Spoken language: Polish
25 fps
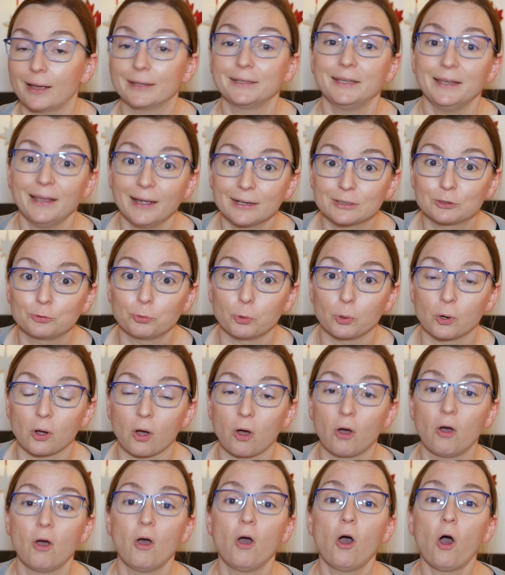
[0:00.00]
ani jak
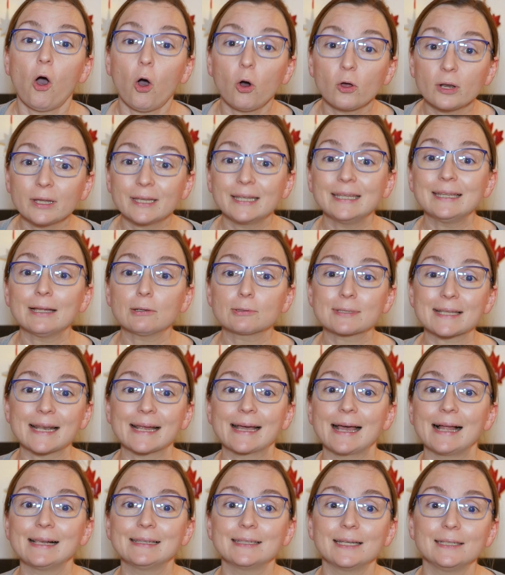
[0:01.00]
długo. Oryginał z
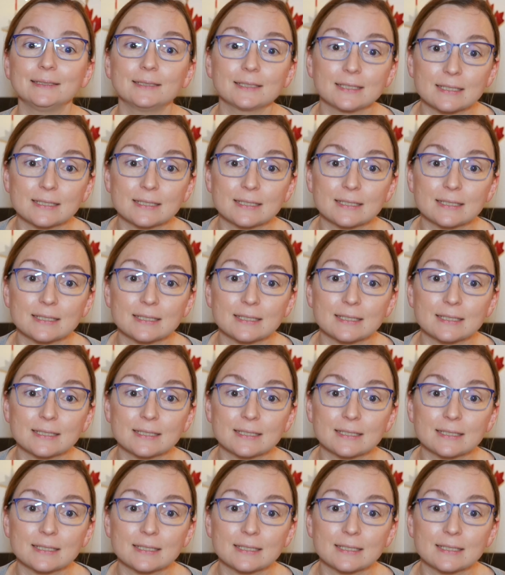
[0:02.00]
legalnej